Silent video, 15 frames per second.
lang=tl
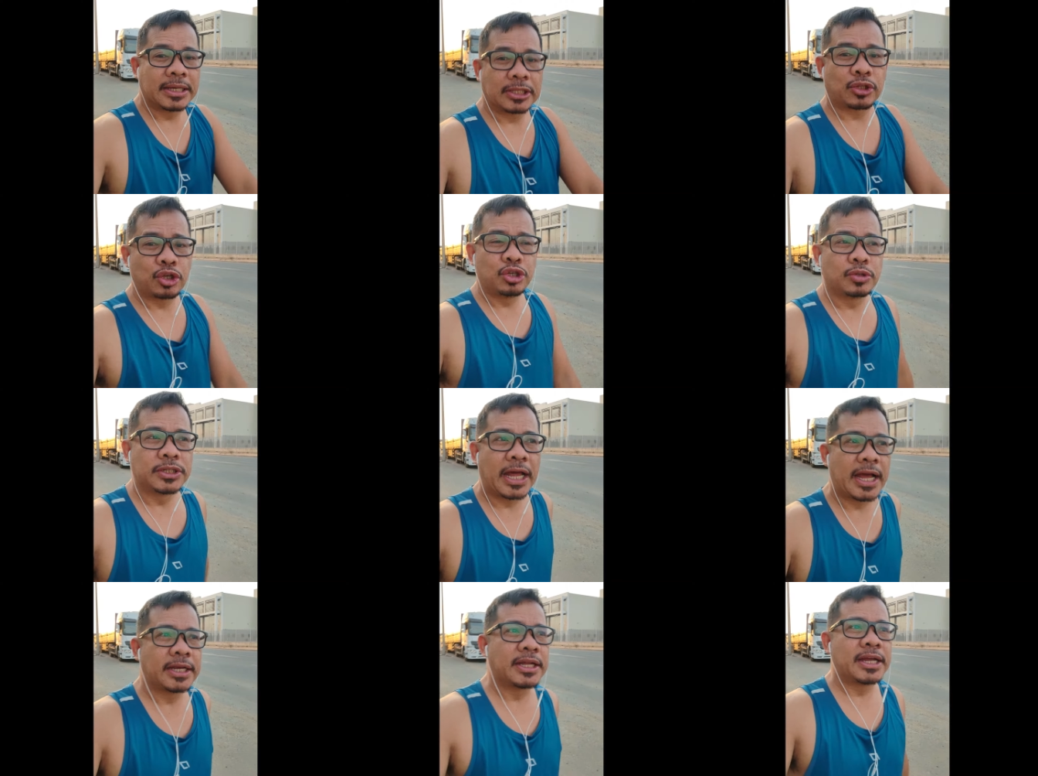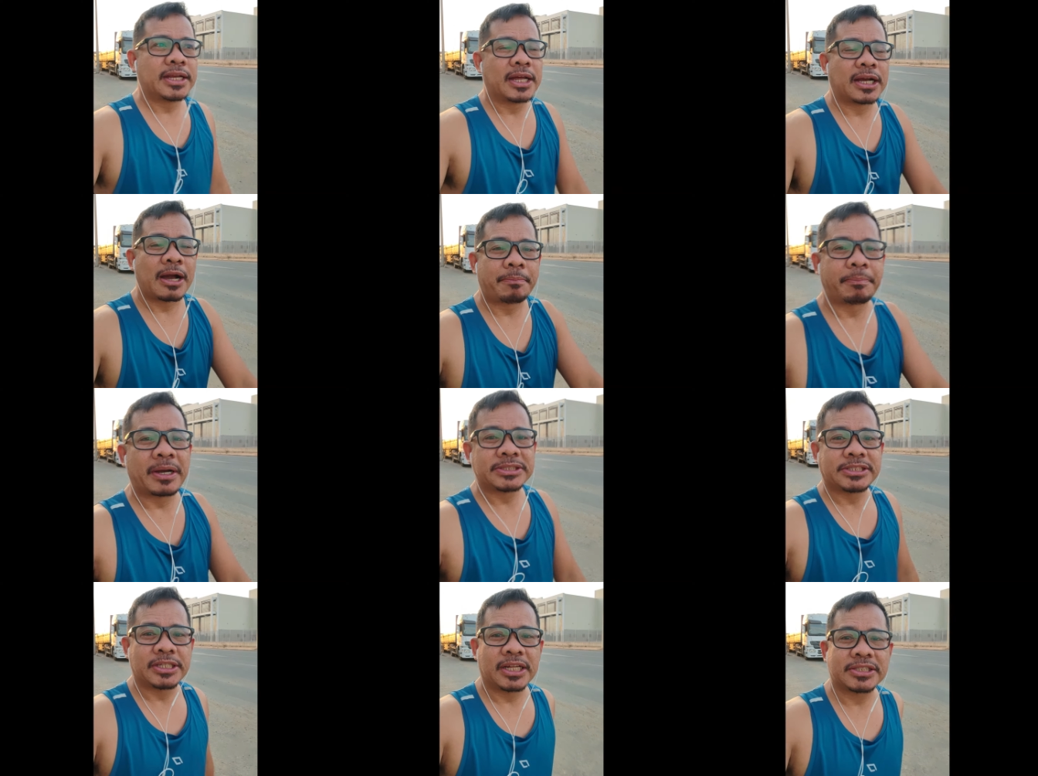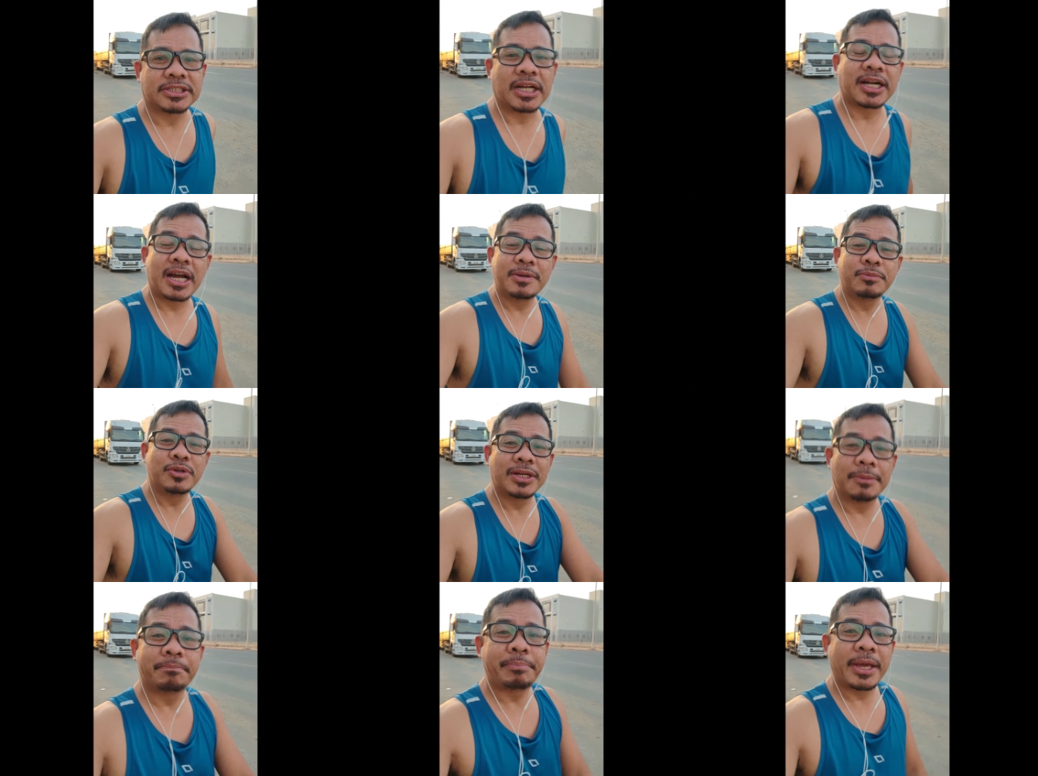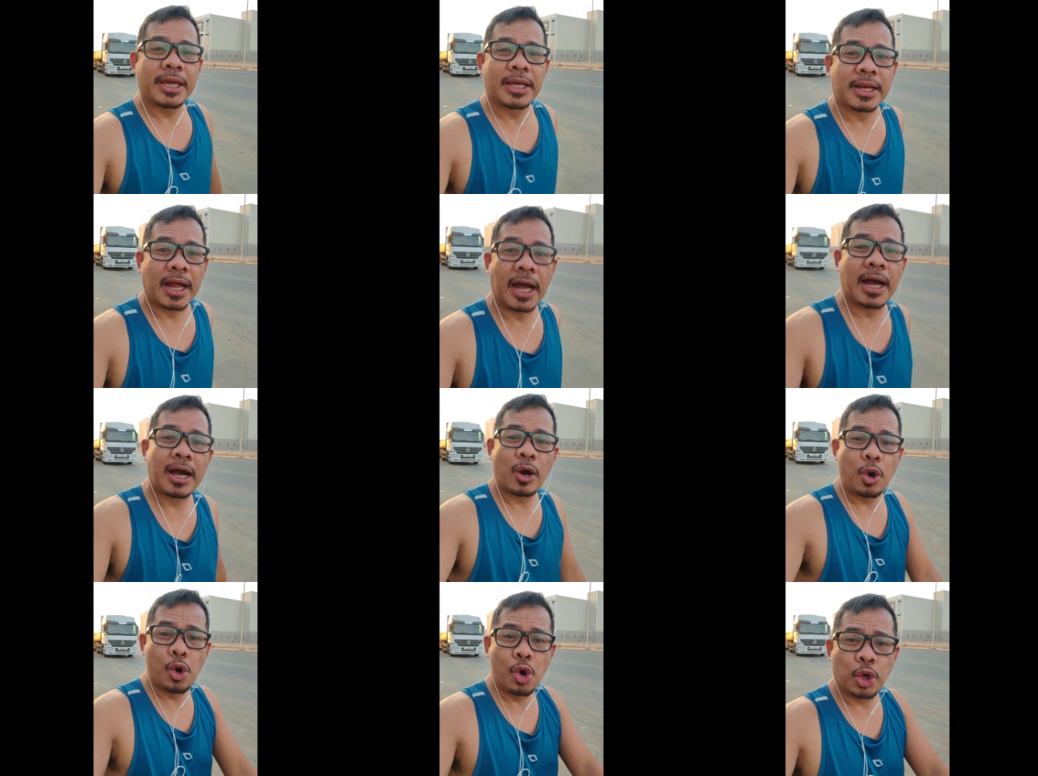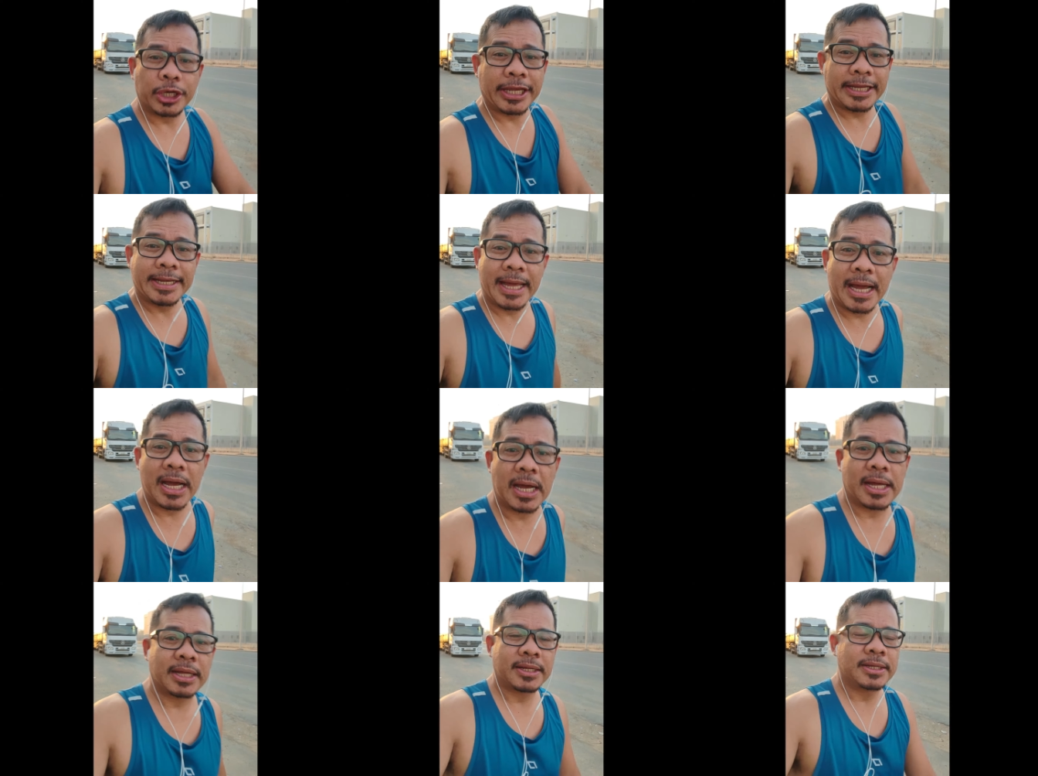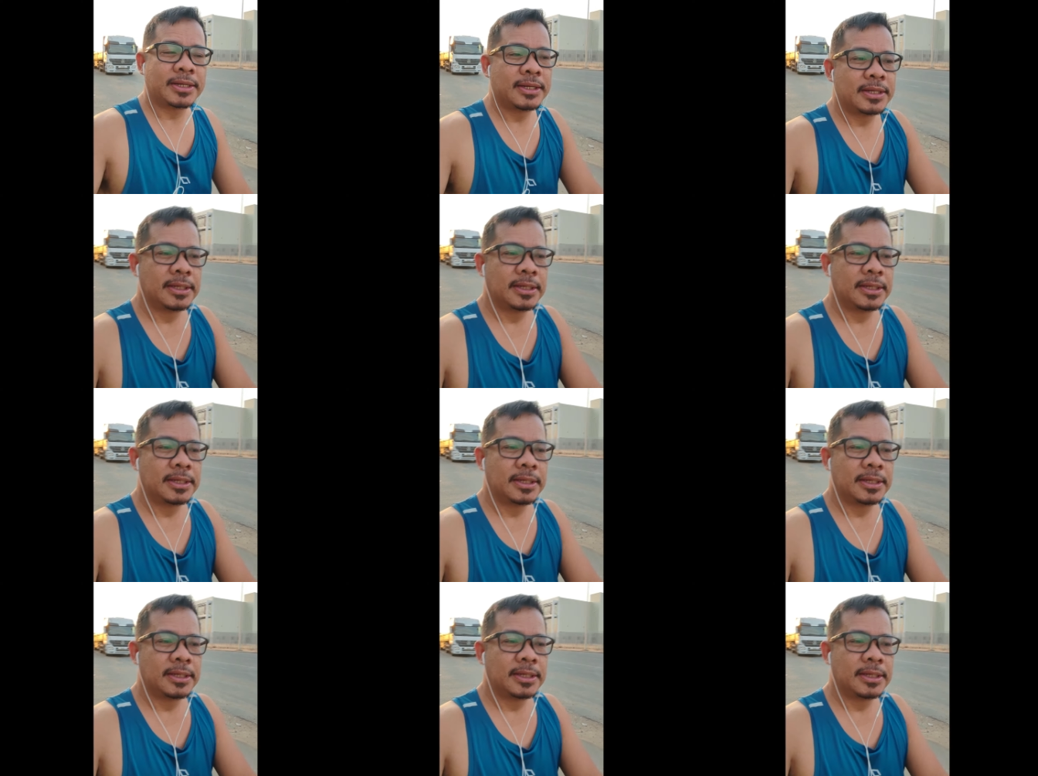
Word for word: Ito yung nanay na kapag sinaksakan mo ng pera, okay na.